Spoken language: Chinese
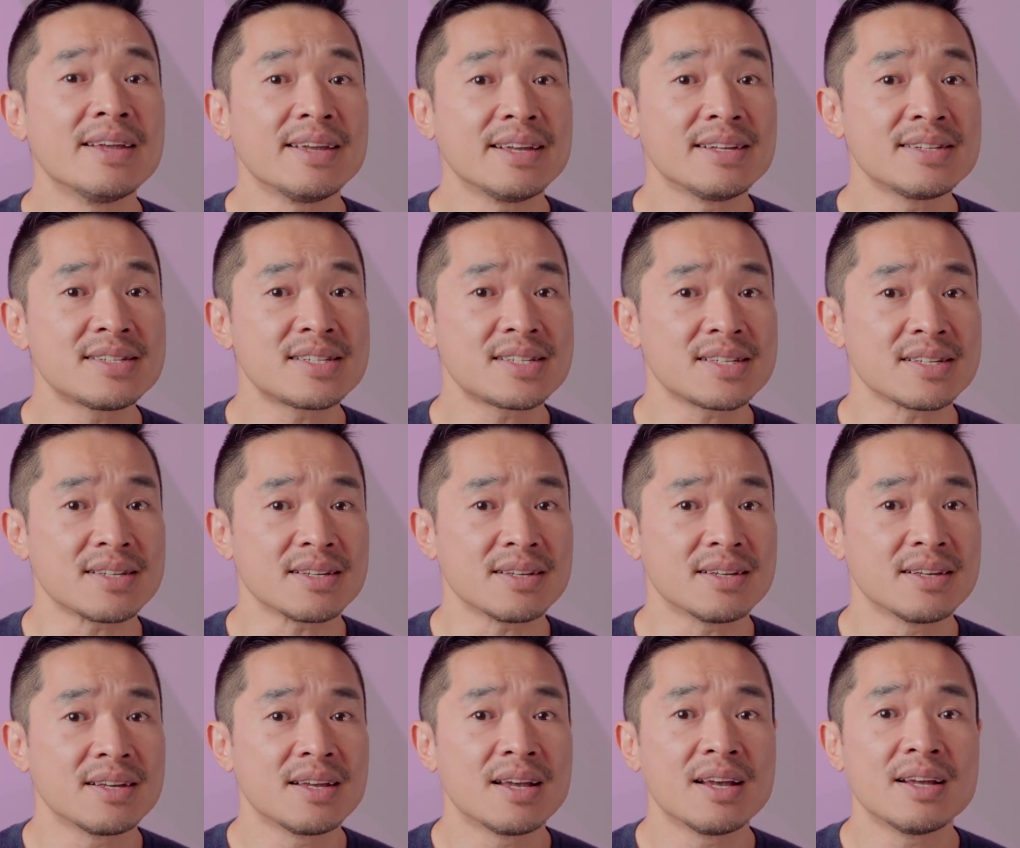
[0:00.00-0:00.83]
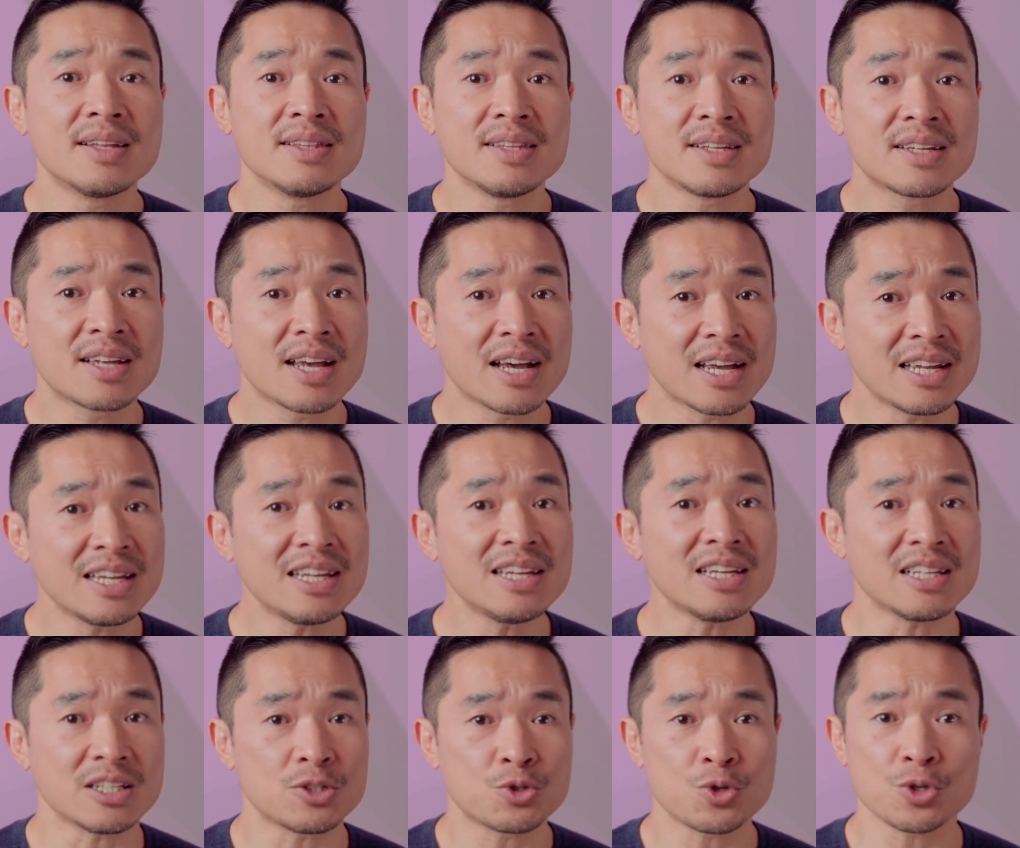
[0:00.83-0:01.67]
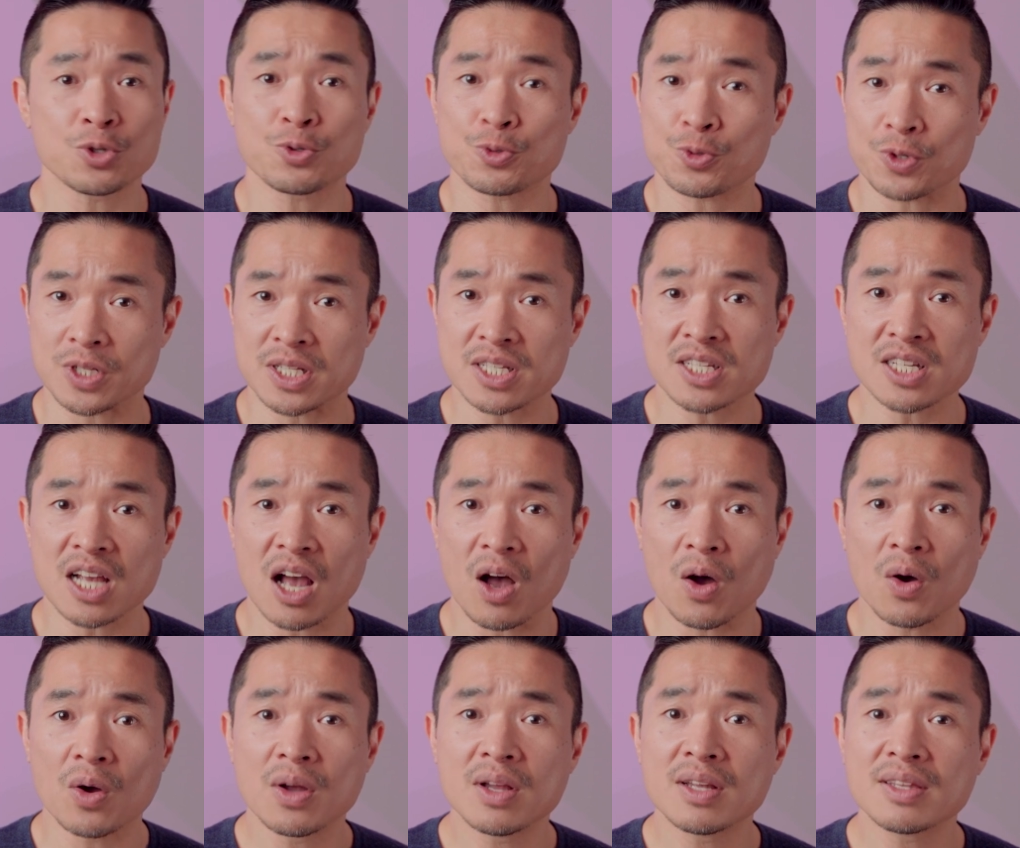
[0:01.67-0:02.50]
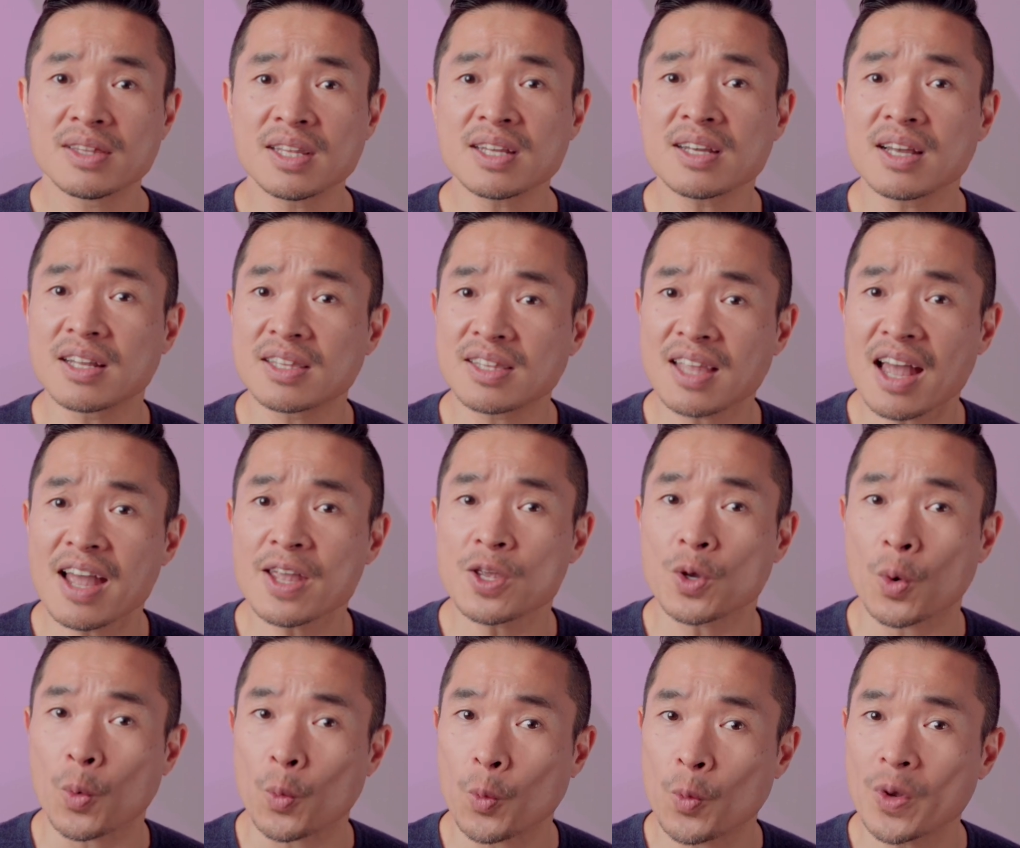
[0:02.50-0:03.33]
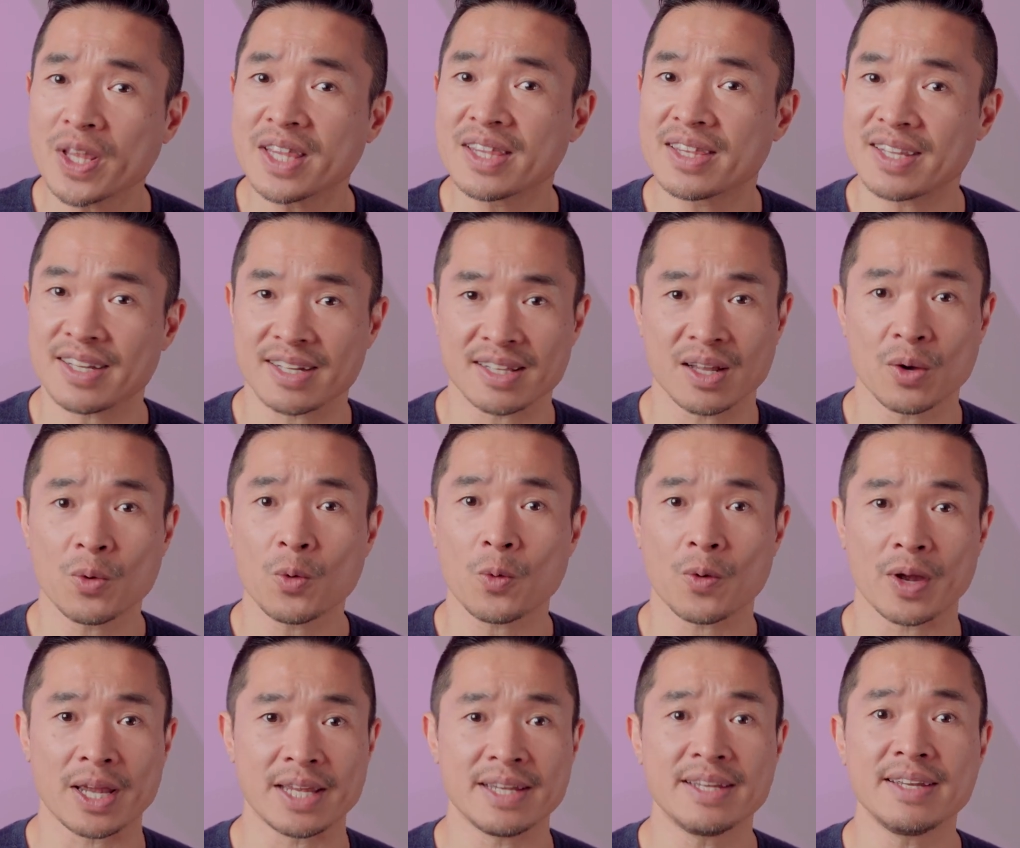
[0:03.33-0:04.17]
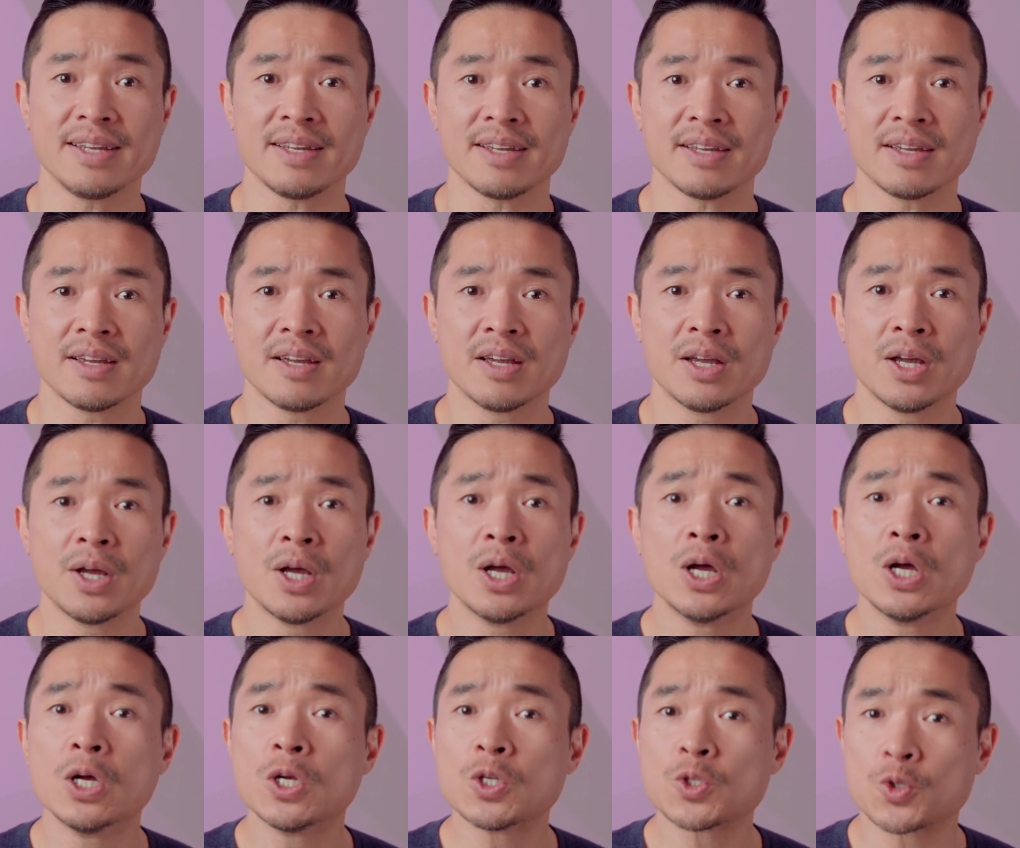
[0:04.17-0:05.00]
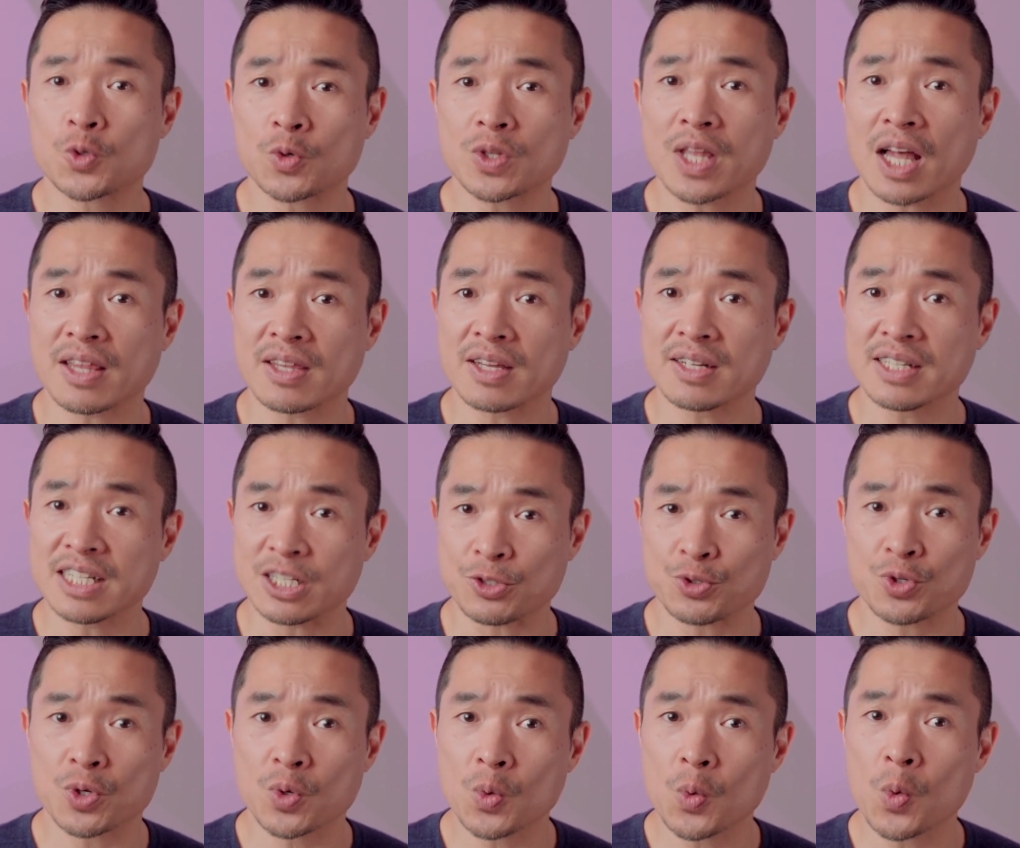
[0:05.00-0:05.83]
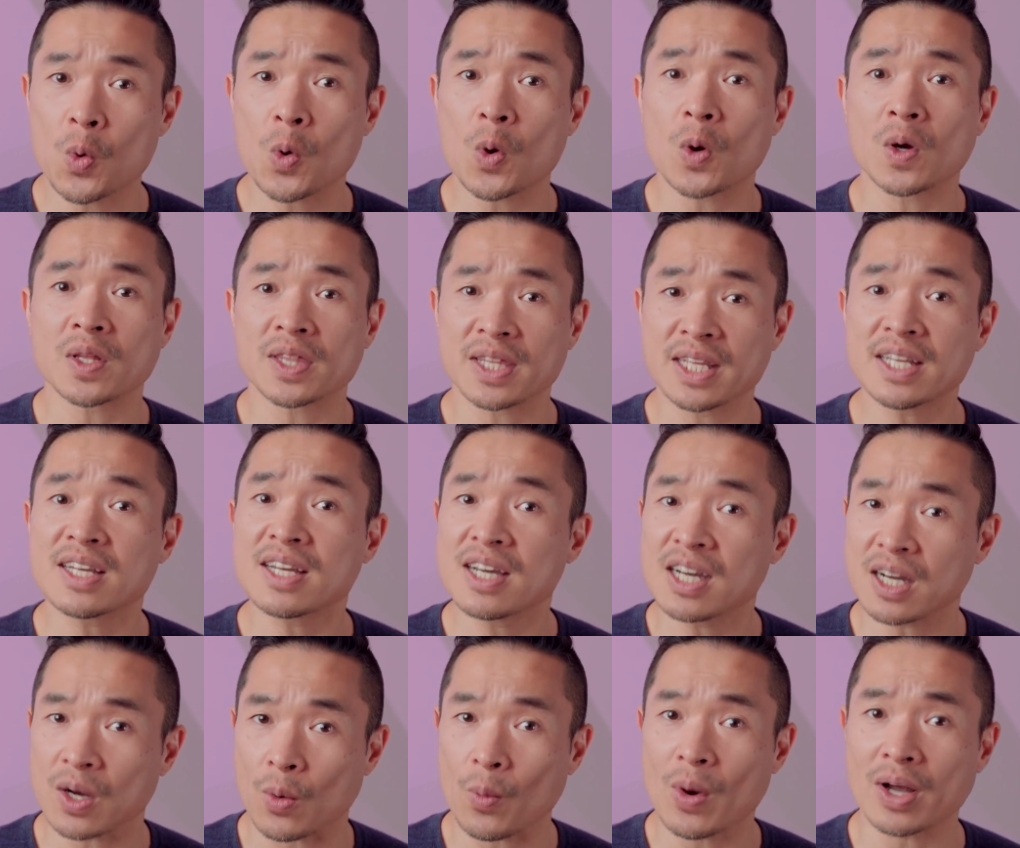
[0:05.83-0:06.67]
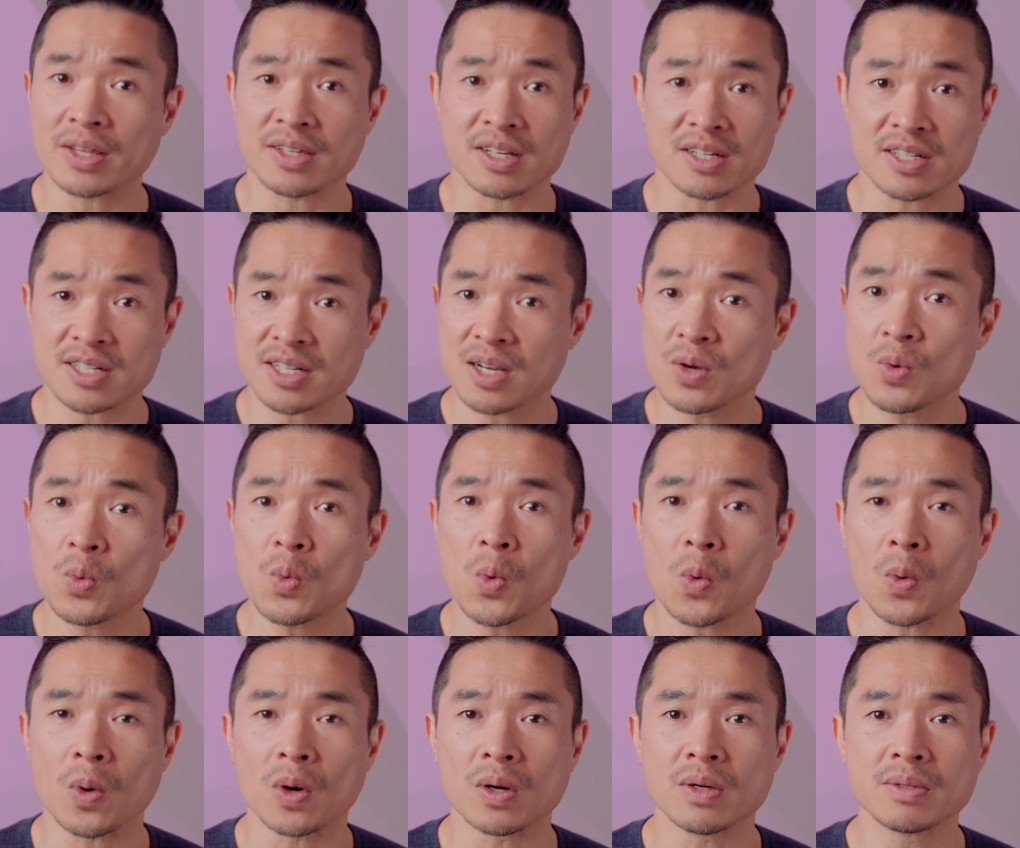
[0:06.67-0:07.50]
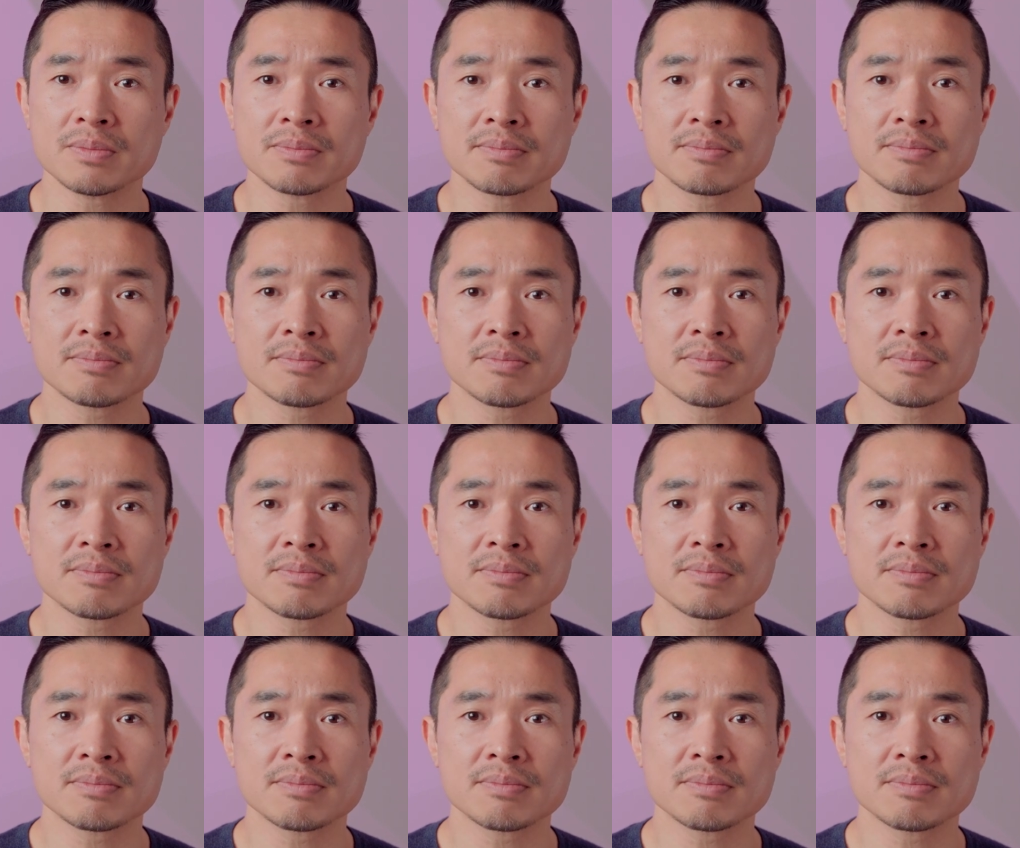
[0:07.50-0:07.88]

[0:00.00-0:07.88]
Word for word: 因此，你可以去寻找那个带有问题的回忆，阻挡了你去过你渴望的生活。